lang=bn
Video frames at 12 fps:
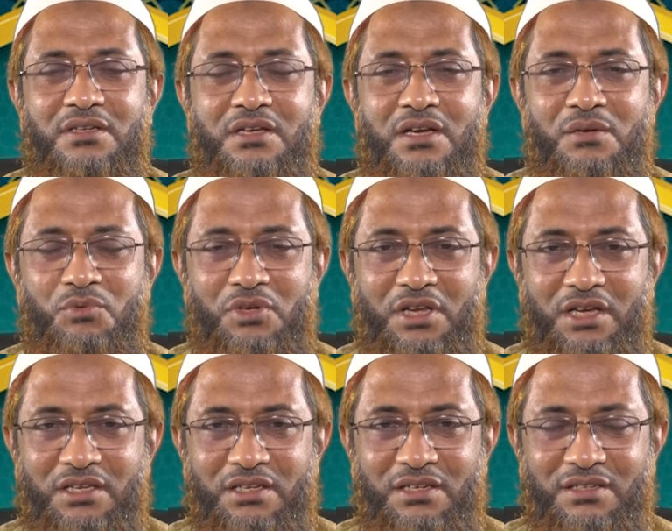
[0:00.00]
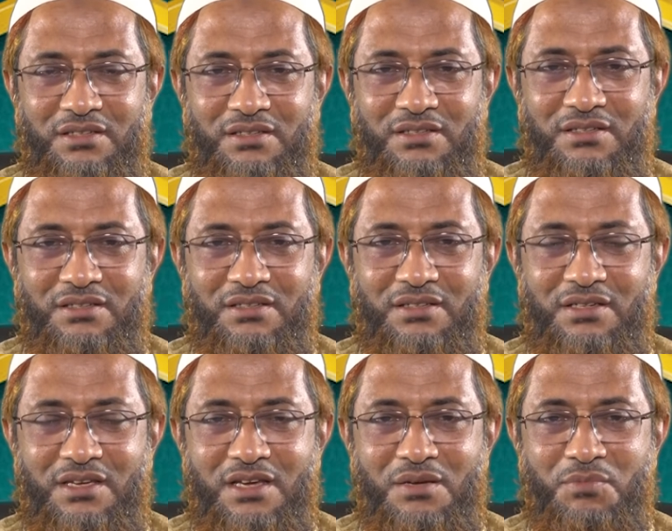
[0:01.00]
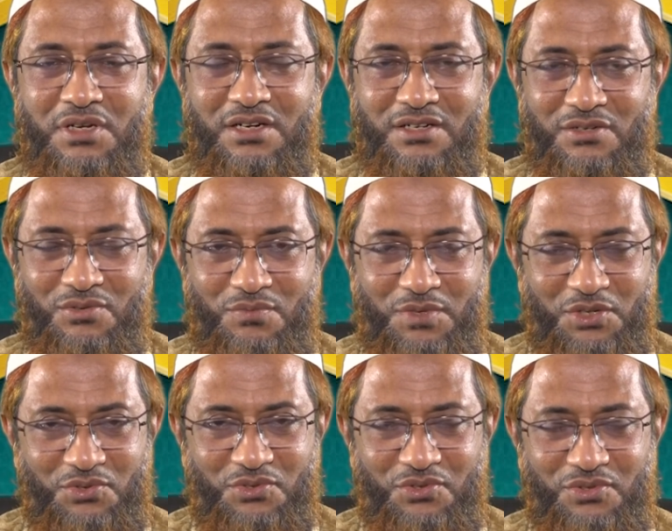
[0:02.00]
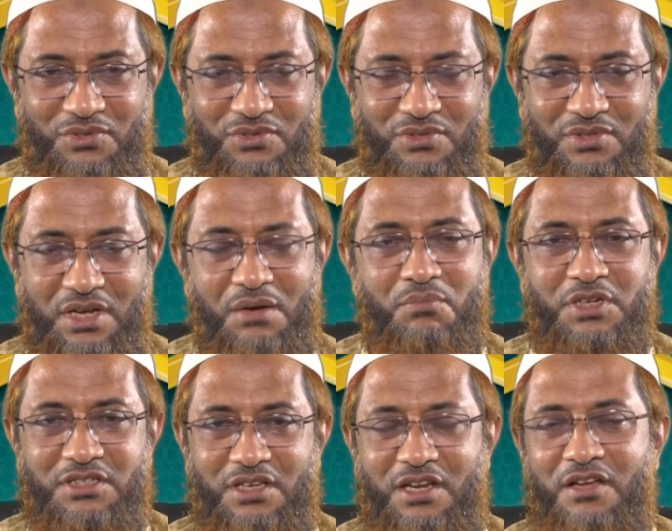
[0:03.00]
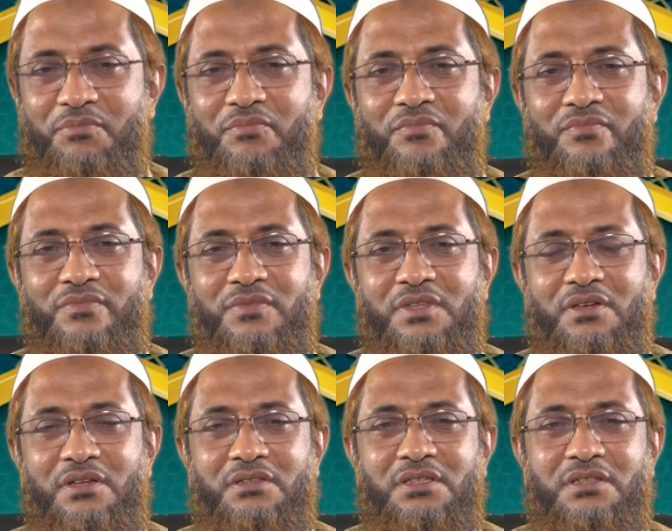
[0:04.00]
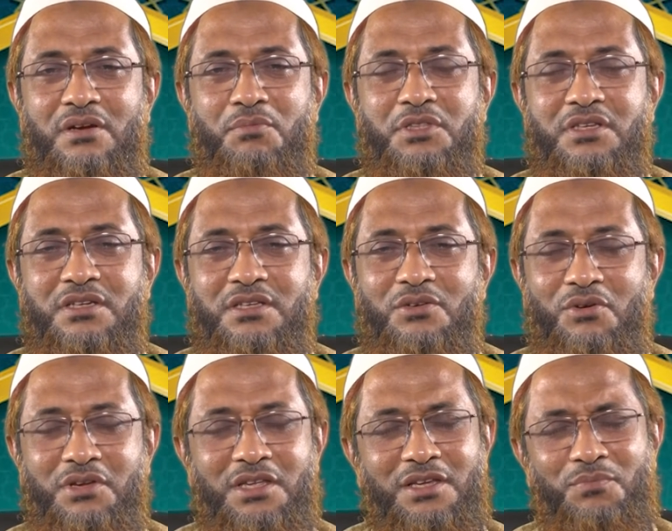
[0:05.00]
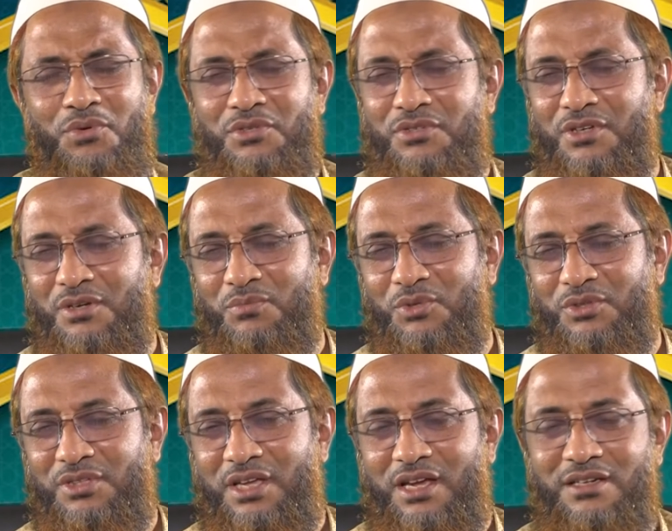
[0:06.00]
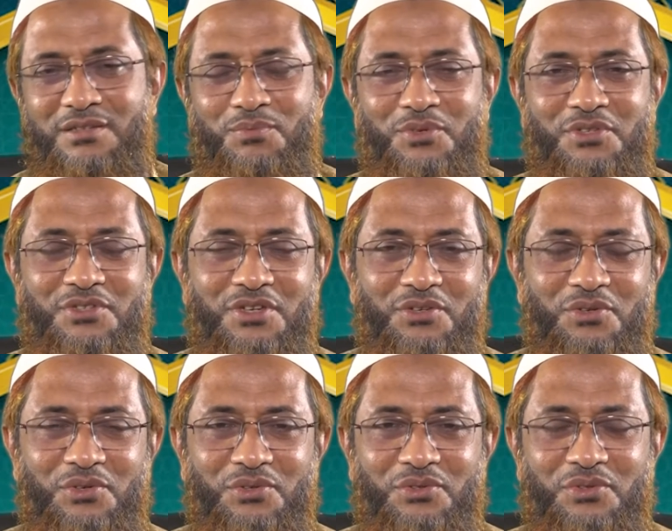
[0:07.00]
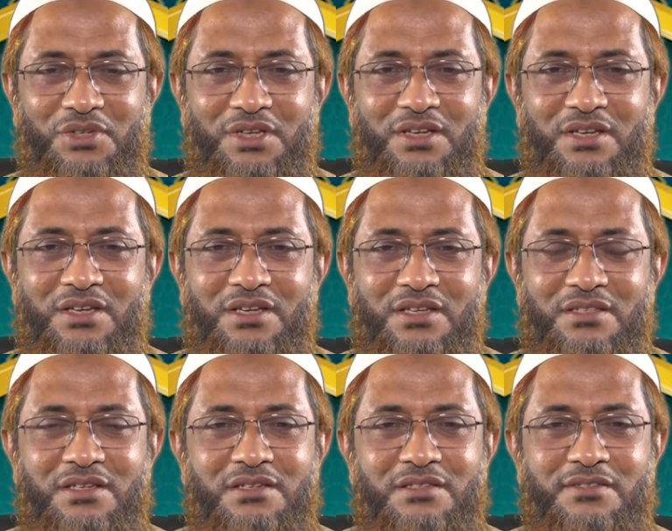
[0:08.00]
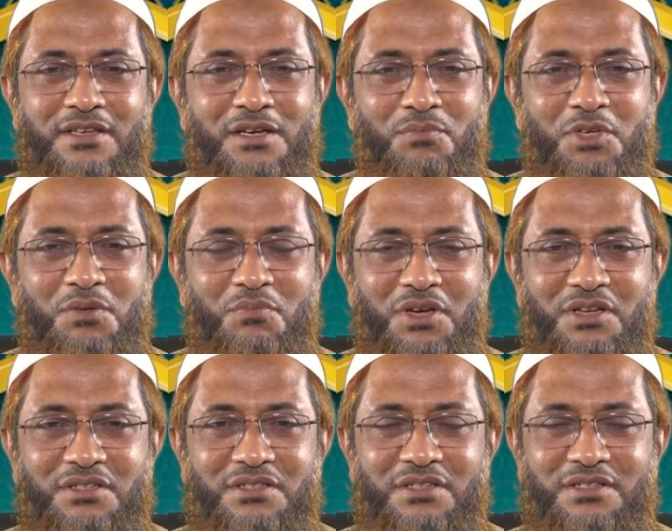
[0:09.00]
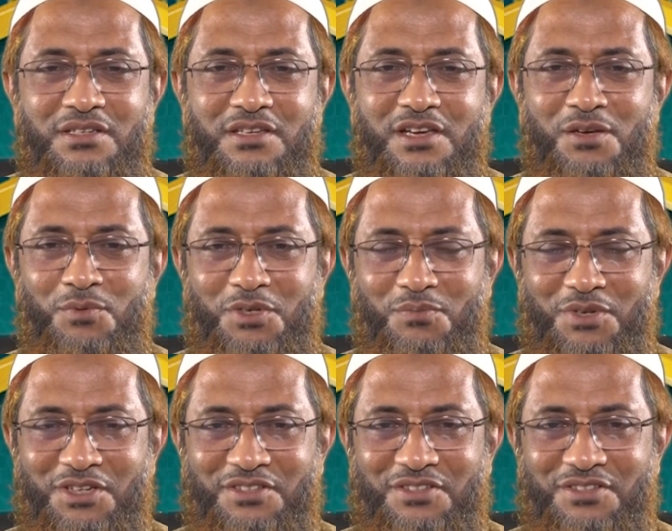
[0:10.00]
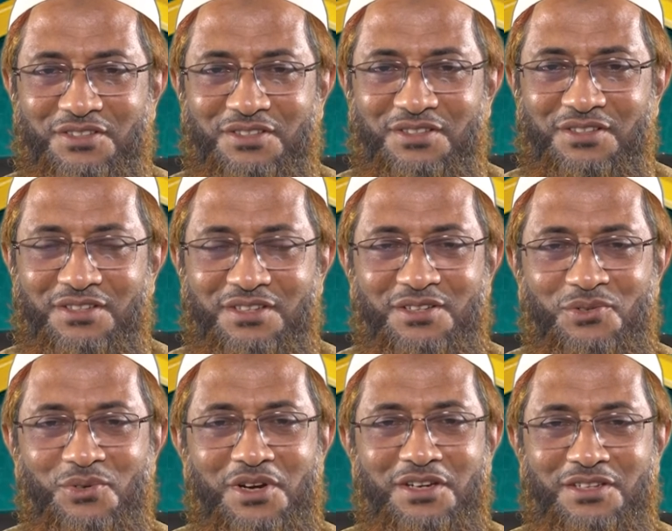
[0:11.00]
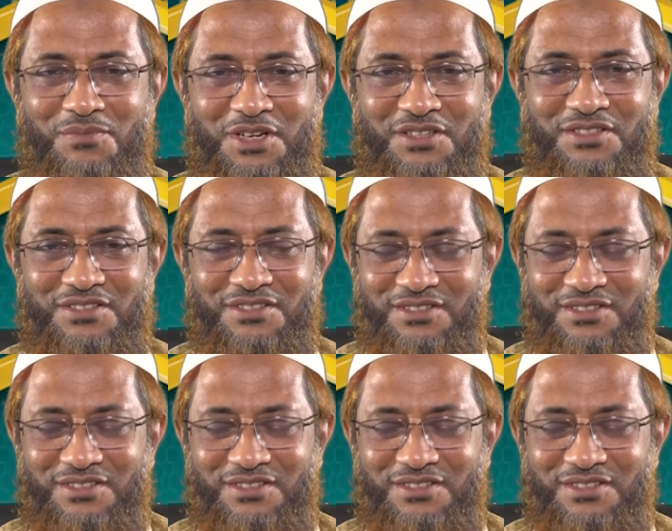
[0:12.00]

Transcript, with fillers: কেয়ামল লাইল কেয়ামে কাটানোর মানুষ আমরা যারা অর্থাৎ রামাদানের অনেক পরিচয়ের মধ্যে একটি পরিচয় হলো যেটি শ্যামের মাস এটি কেয়ামের মাস এটি কোরআনের মাস